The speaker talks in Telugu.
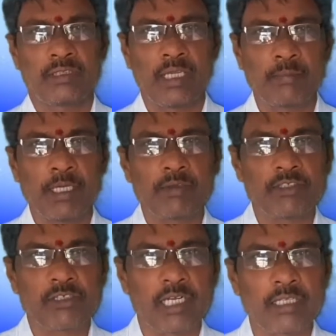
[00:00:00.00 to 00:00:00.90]
నా పేరు
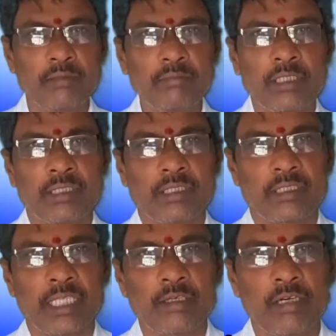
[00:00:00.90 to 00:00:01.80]
విశ్వనాథం
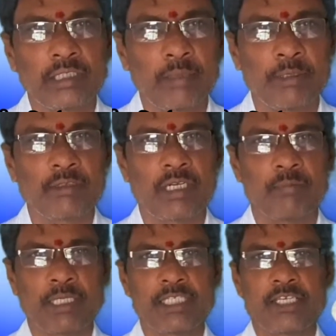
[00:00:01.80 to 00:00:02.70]
తెలుగు అధ్యాపకునిగా
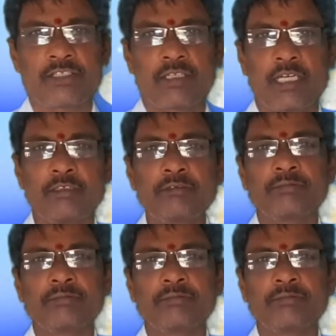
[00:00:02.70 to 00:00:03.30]
పనిచేస్తున్నాను